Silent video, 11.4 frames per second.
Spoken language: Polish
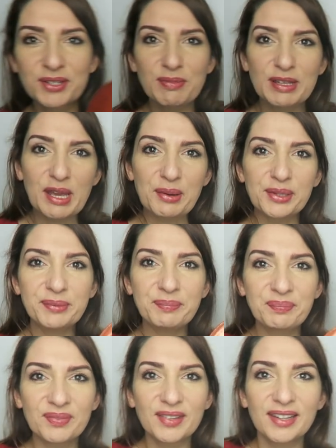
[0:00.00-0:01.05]
wspaniały.
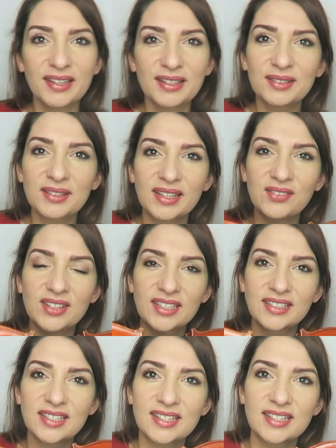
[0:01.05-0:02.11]
Tutaj
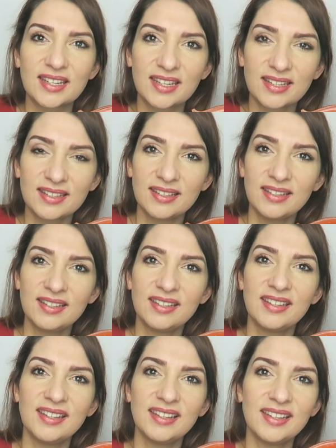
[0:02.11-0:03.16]
widać też, że
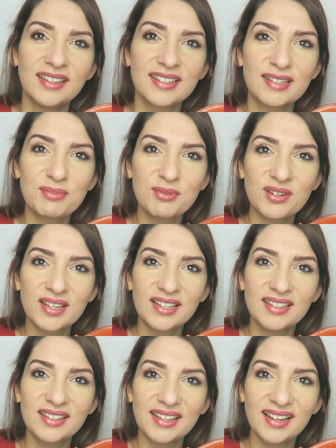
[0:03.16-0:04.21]
które było
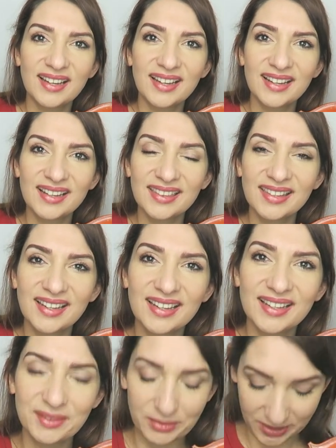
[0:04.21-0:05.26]
grane na,
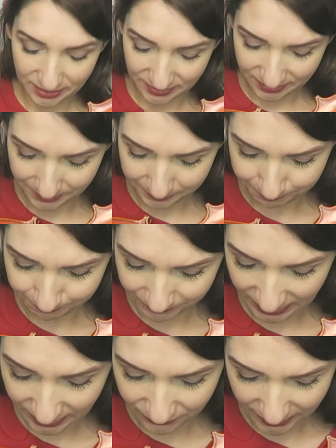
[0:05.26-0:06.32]
na
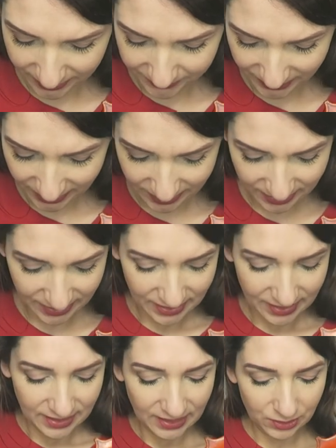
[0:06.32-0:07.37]
gryfie, tak?
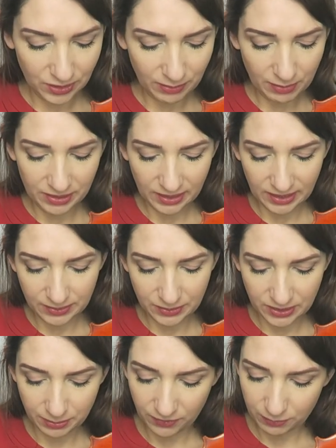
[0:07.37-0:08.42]
I tutaj mamy taki
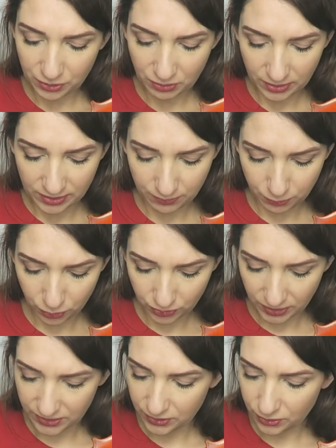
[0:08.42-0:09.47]
typowy przykład
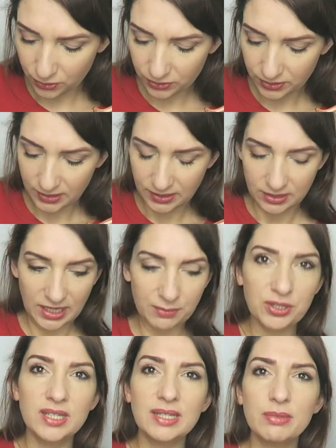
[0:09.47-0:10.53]
brudnych strun, że jak
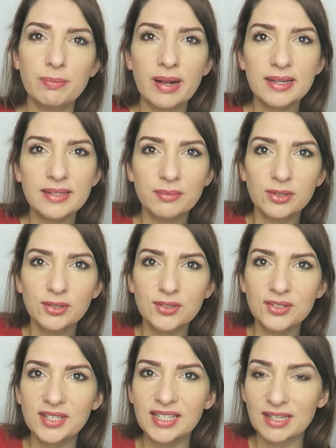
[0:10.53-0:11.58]
przejedziemy palcem, no to
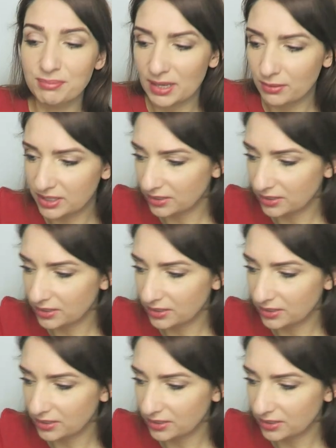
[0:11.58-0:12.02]
zostaje nam biały